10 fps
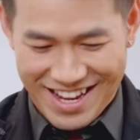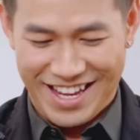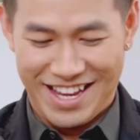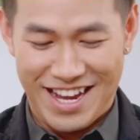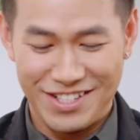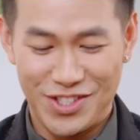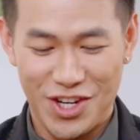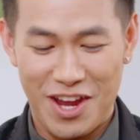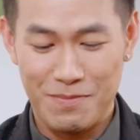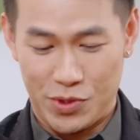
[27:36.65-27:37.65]
Anh hát
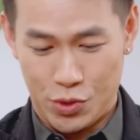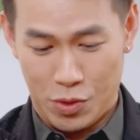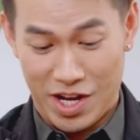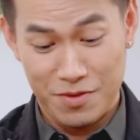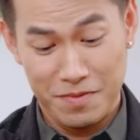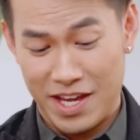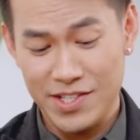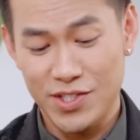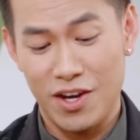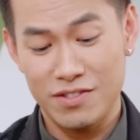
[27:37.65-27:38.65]
cho em dù lòng nghe
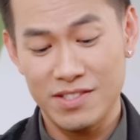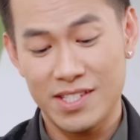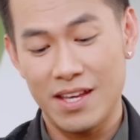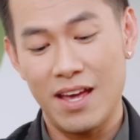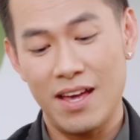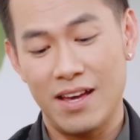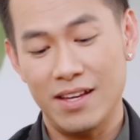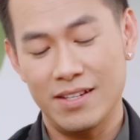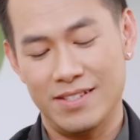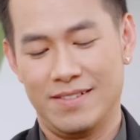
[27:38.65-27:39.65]
xót xa. Ừ.